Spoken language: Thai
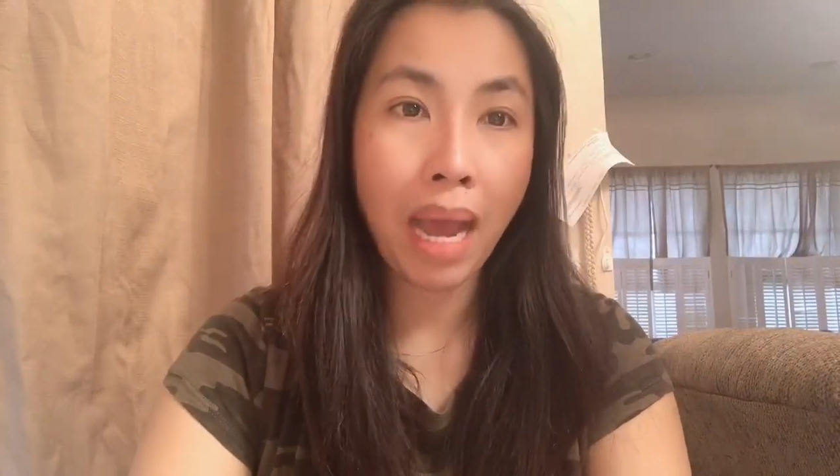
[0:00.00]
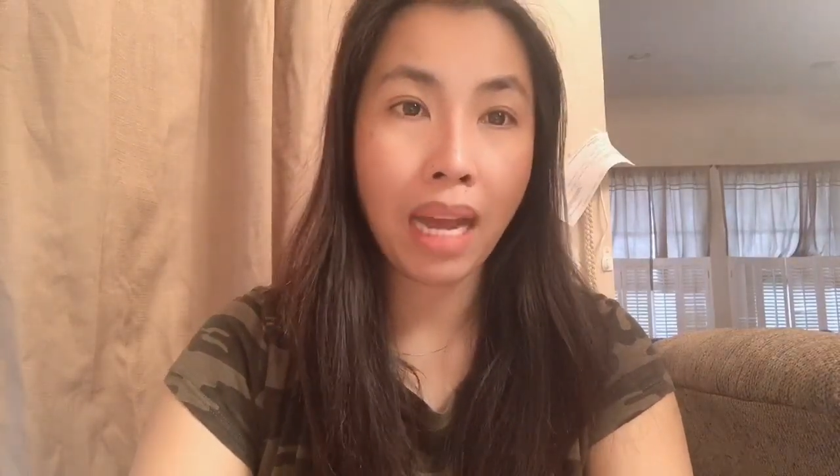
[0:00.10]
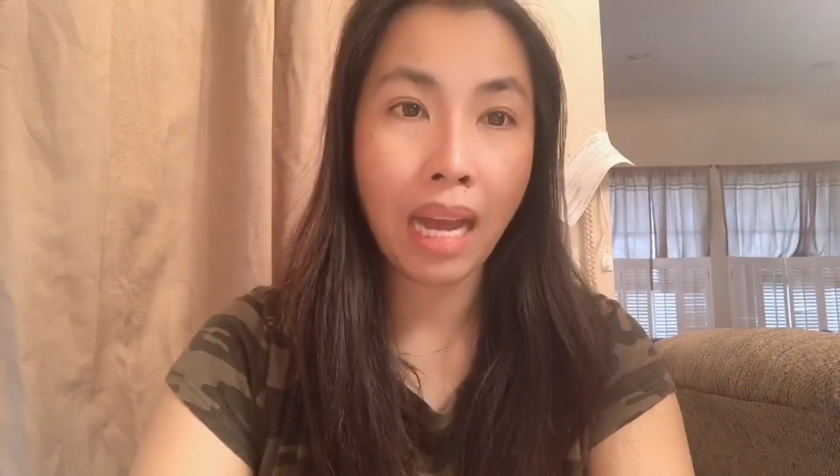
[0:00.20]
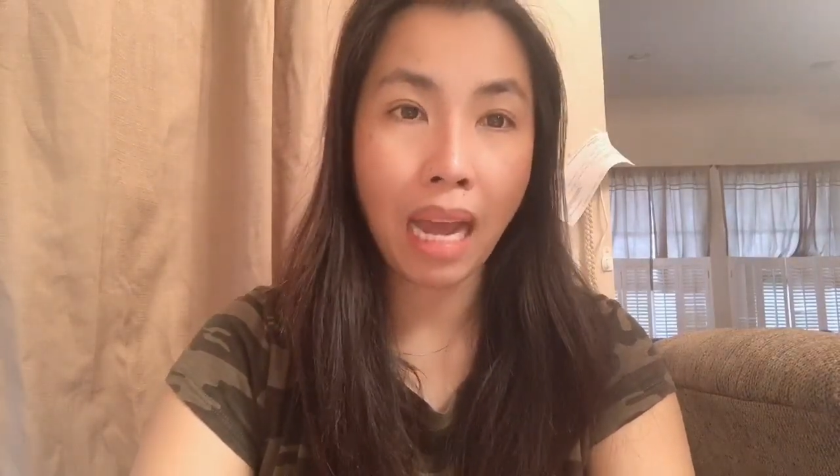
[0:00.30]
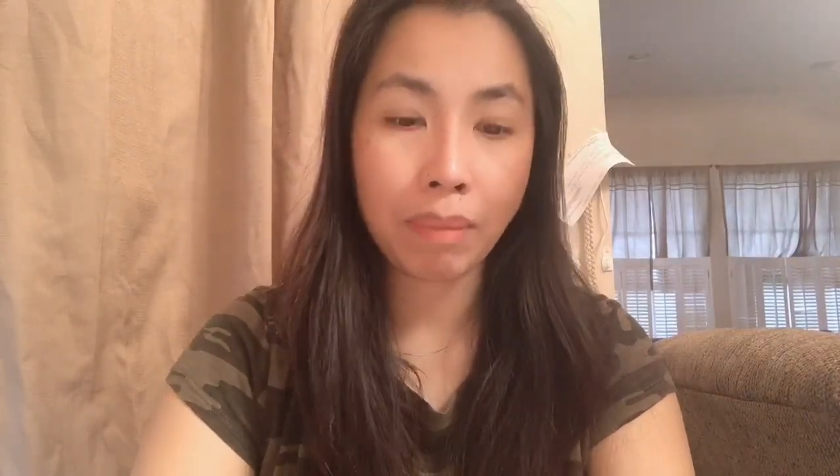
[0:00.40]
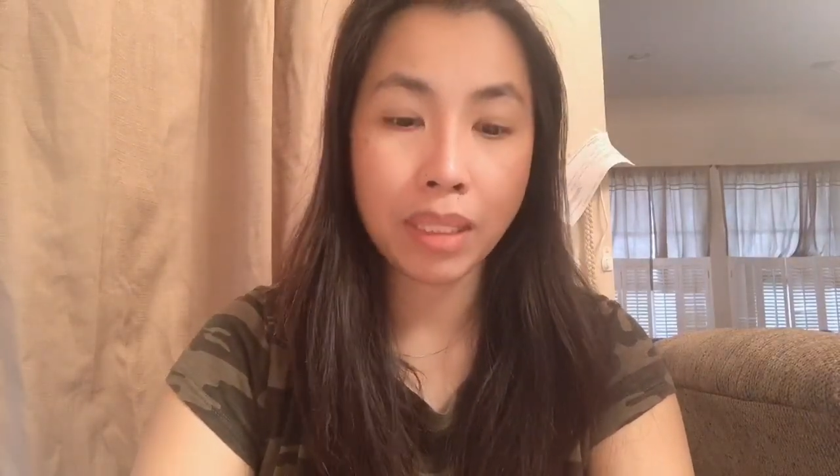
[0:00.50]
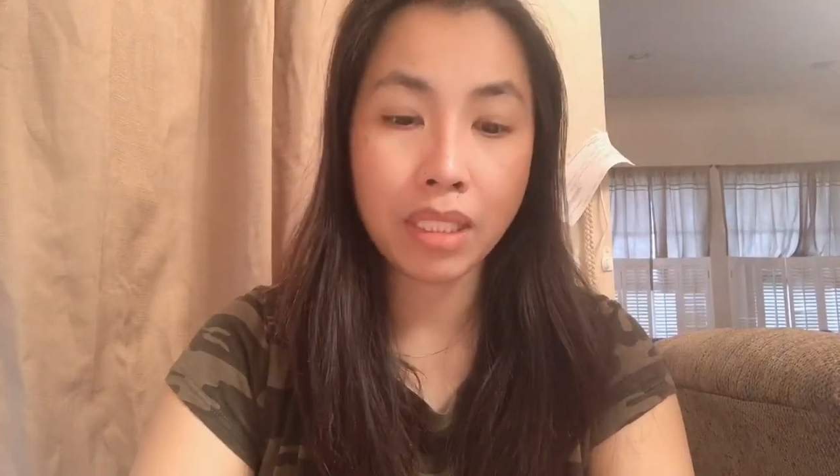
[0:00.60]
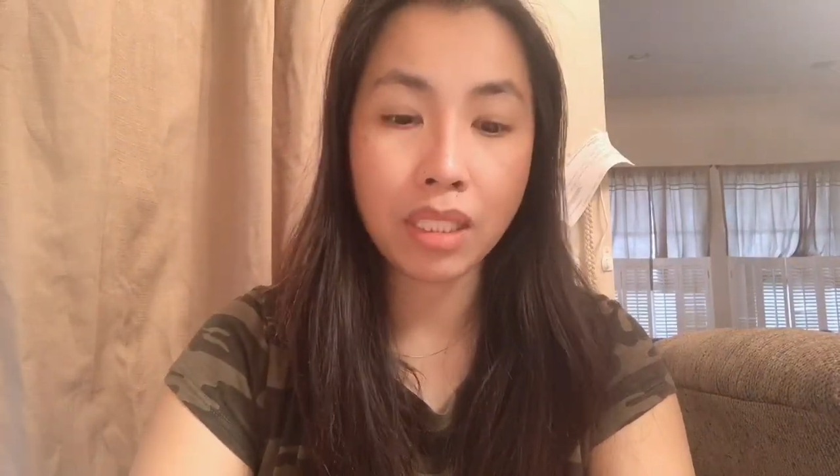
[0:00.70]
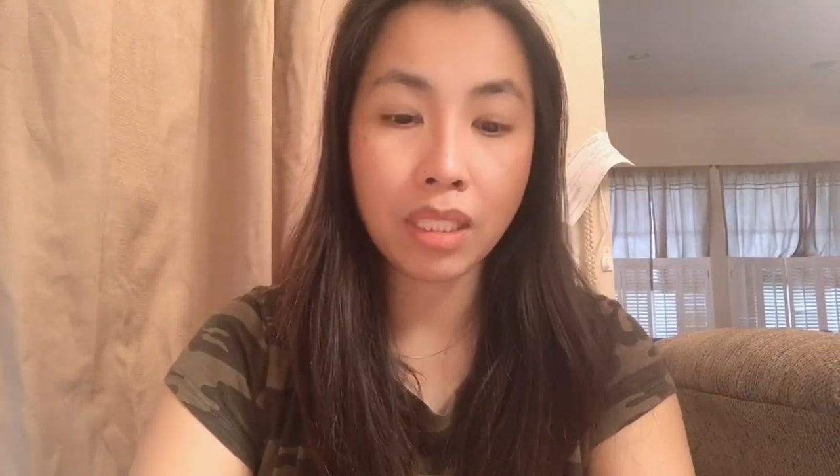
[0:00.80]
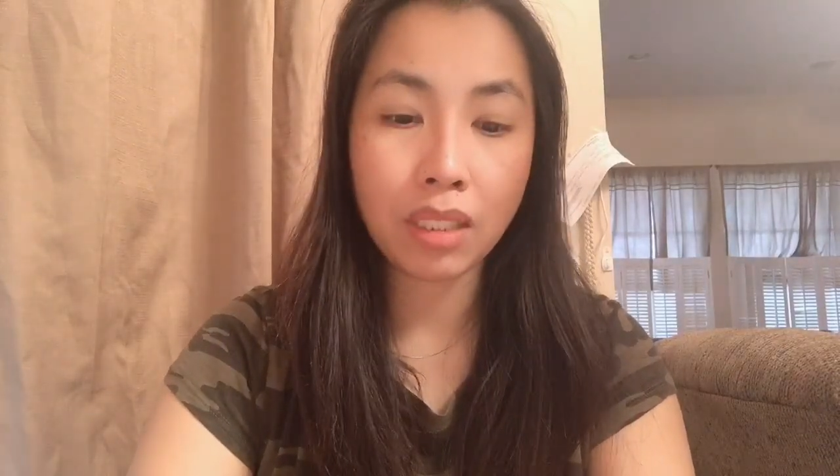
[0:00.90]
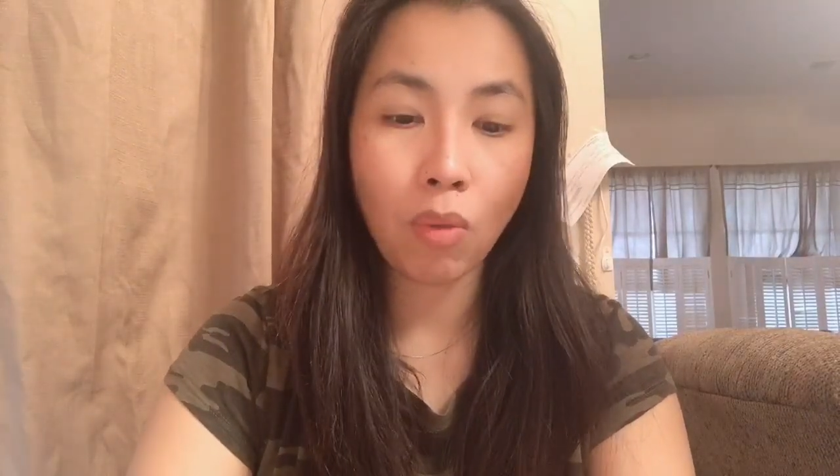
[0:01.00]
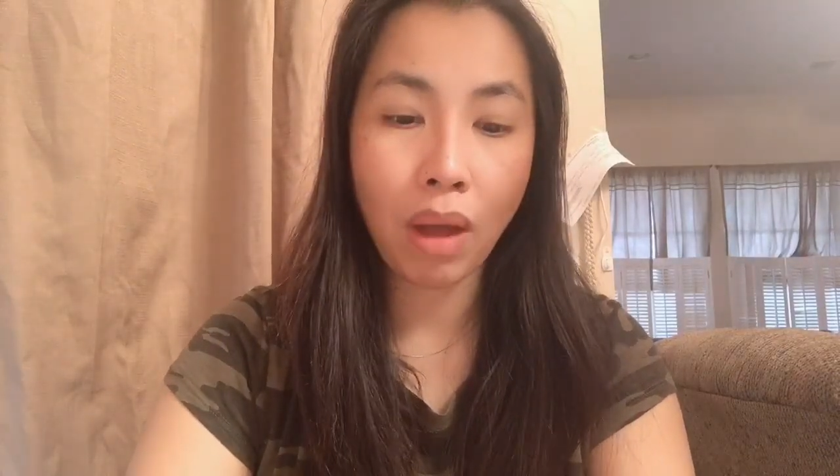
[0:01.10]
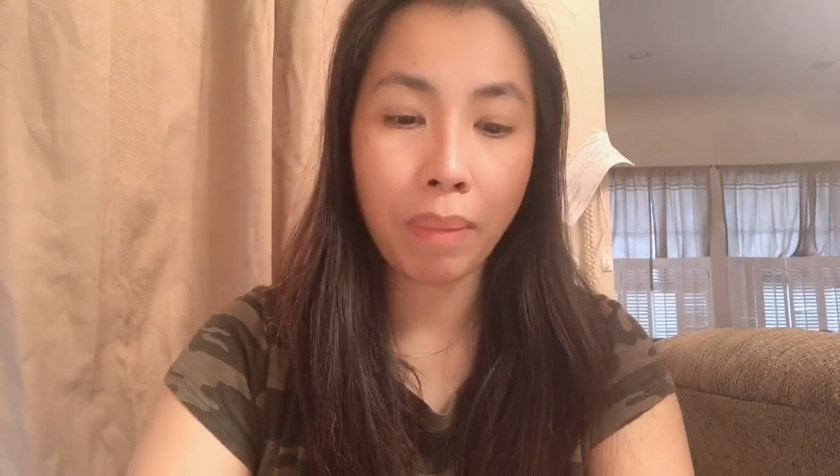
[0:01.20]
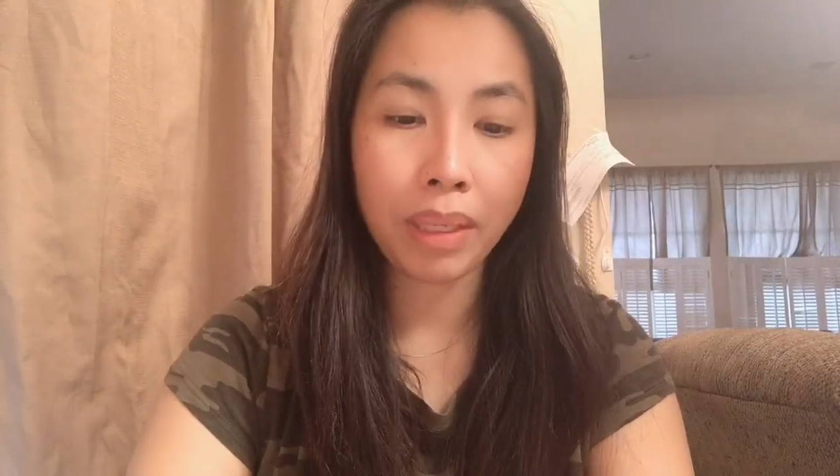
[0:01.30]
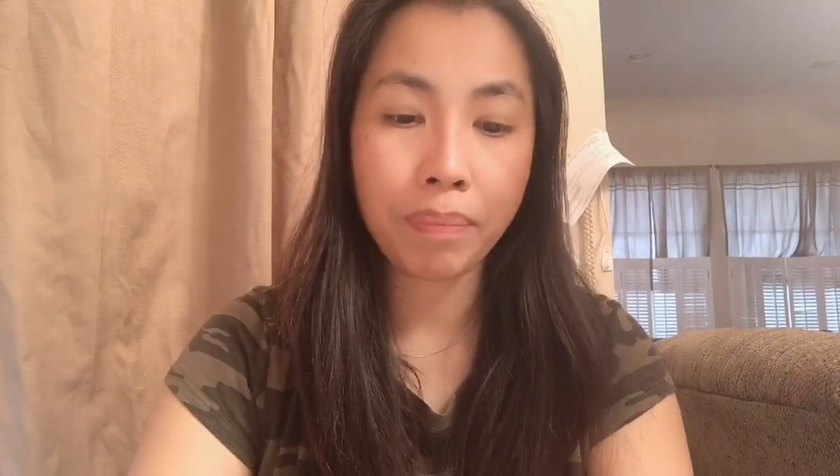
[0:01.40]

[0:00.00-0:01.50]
มาก อากาศมันชื้น แต่ว่ามัน